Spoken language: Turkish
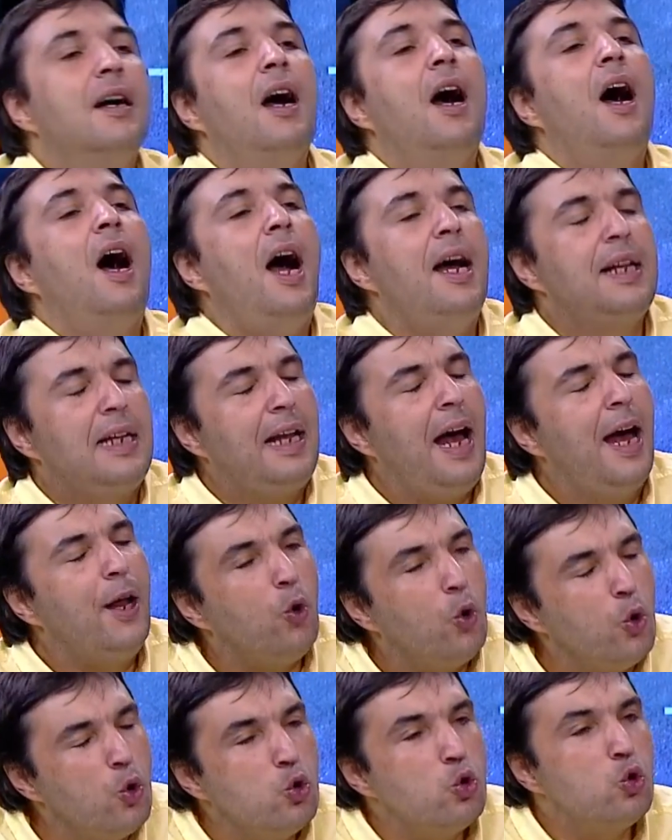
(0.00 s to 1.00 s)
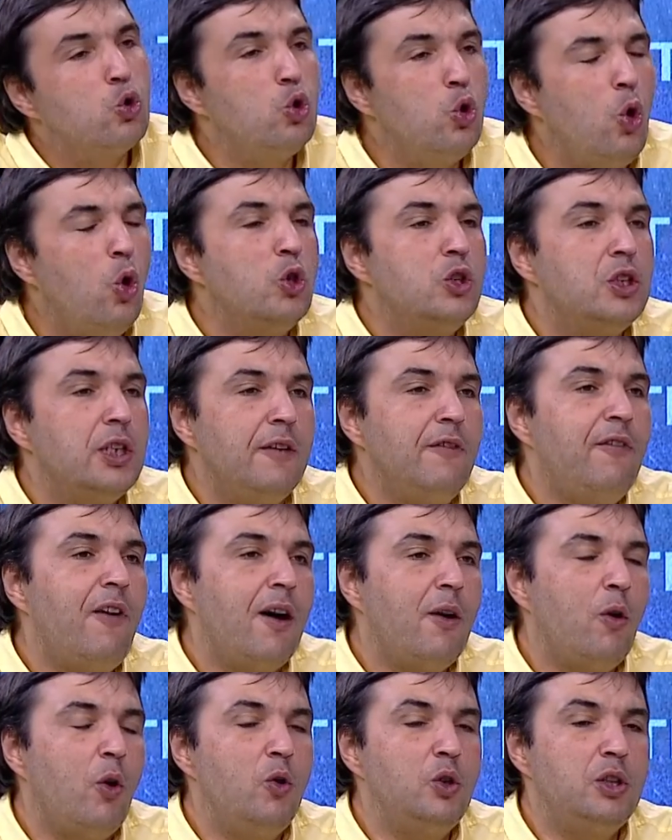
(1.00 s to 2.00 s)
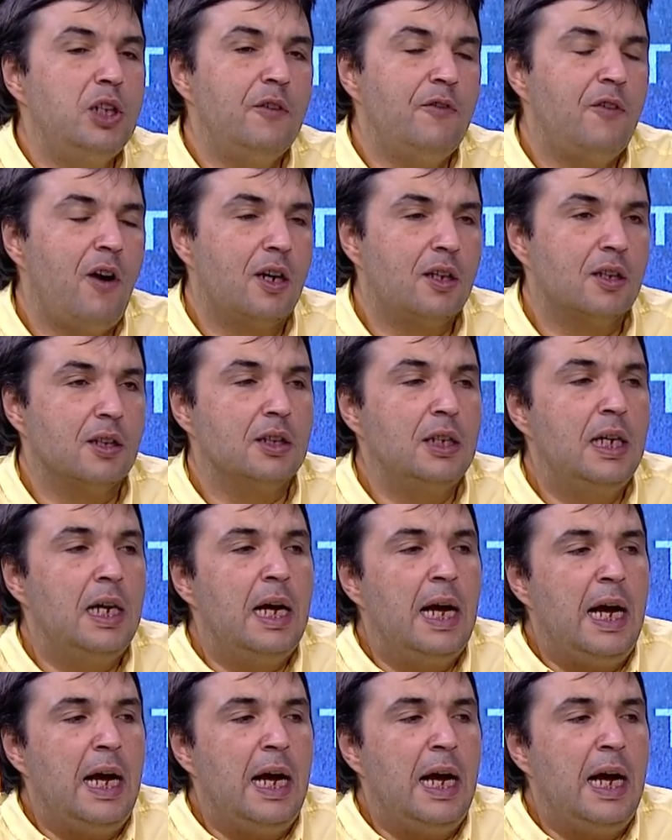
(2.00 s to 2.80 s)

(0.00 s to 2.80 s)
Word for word: bilinç var. Aynen her oyuncunun ölçeği ölçeği farklıdır.